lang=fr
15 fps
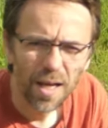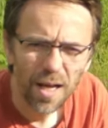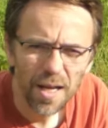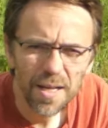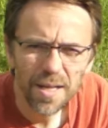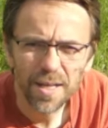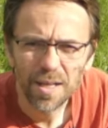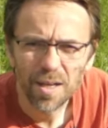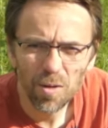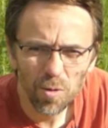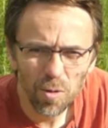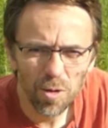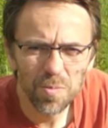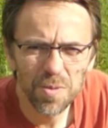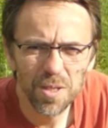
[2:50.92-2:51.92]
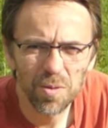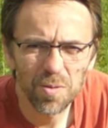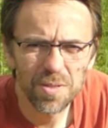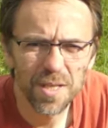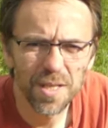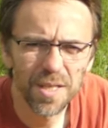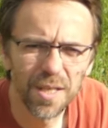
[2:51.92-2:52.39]
Allez, encore un petit
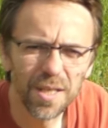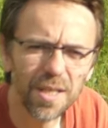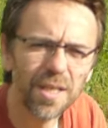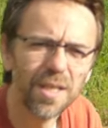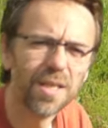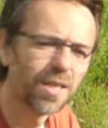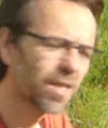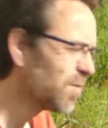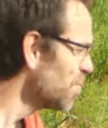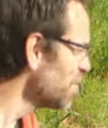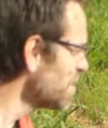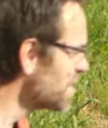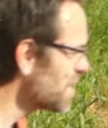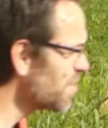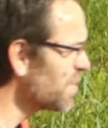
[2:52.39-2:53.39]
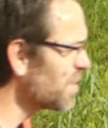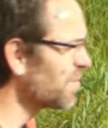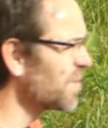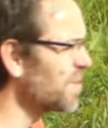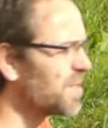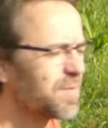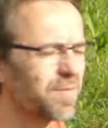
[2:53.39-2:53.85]
conseil. Quand vous désherbez en
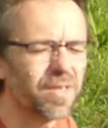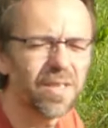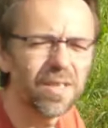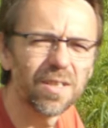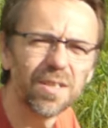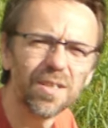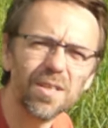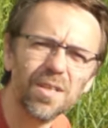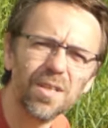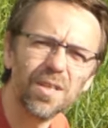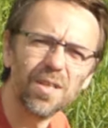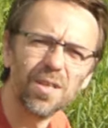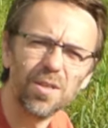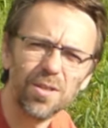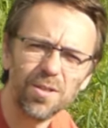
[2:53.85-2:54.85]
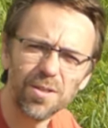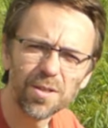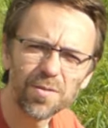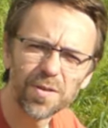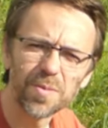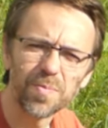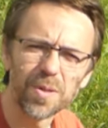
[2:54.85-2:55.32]
fin d'hiver,
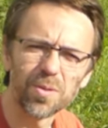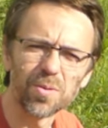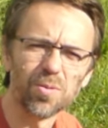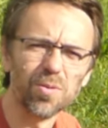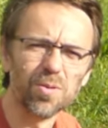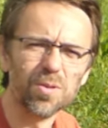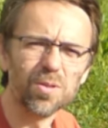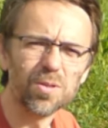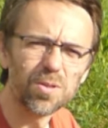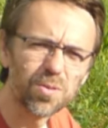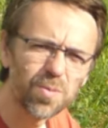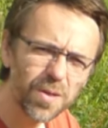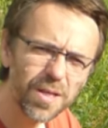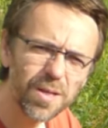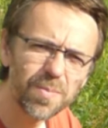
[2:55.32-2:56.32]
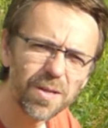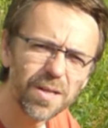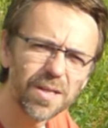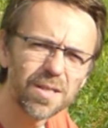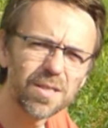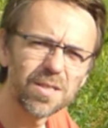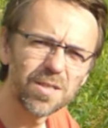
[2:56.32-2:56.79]
n'en faites pas trop. Soyez
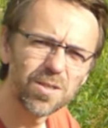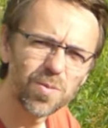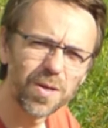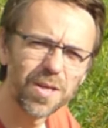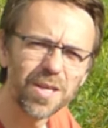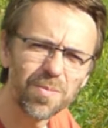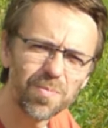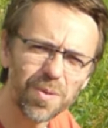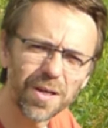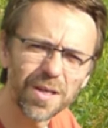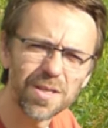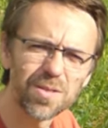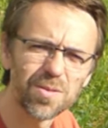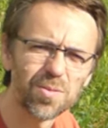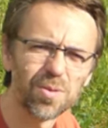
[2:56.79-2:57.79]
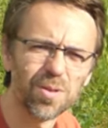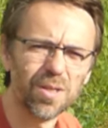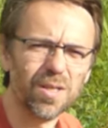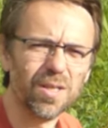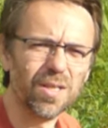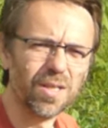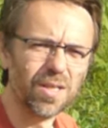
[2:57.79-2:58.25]
malin, soyez paresseux.
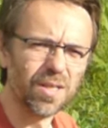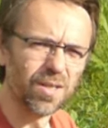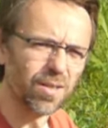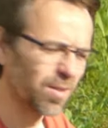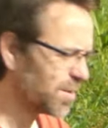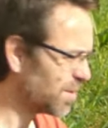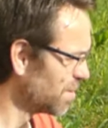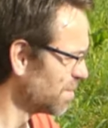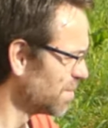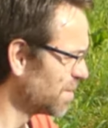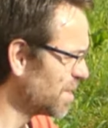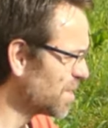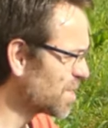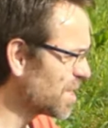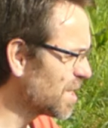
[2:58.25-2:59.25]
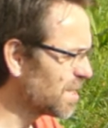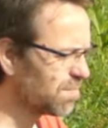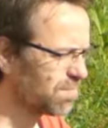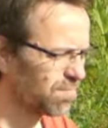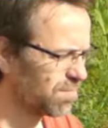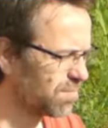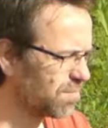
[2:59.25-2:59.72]
Déjà,
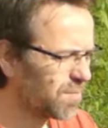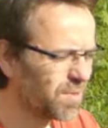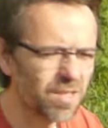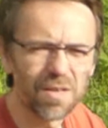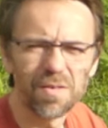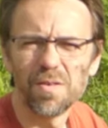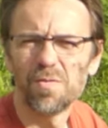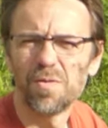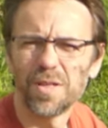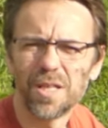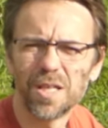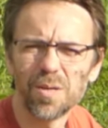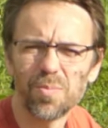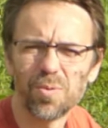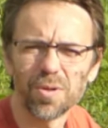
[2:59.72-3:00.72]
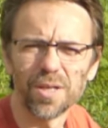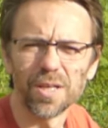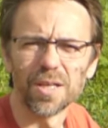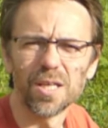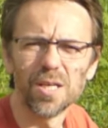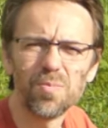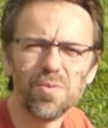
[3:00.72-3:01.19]
ça va vous fatiguer pour rien.
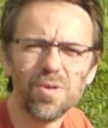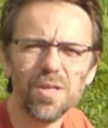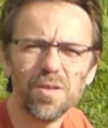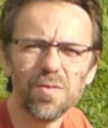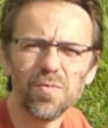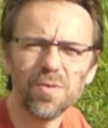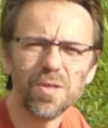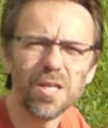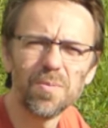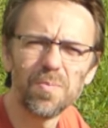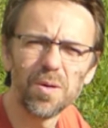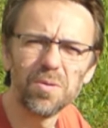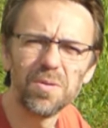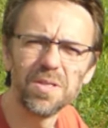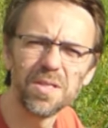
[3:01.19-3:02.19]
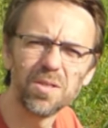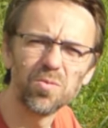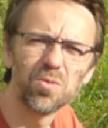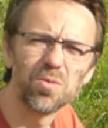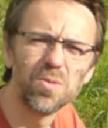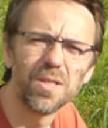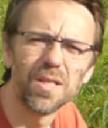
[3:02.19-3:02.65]
Et puis, vous n'allez pas utiliser tout
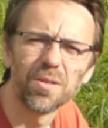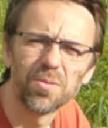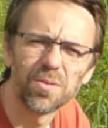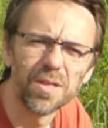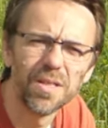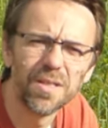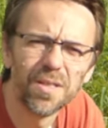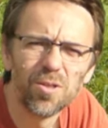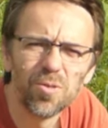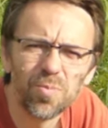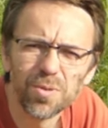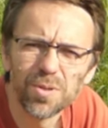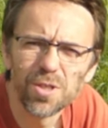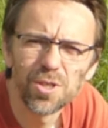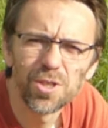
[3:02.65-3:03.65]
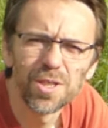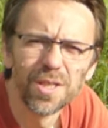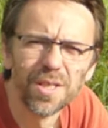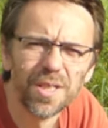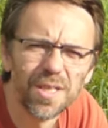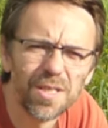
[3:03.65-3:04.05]
de suite la totalité du potager.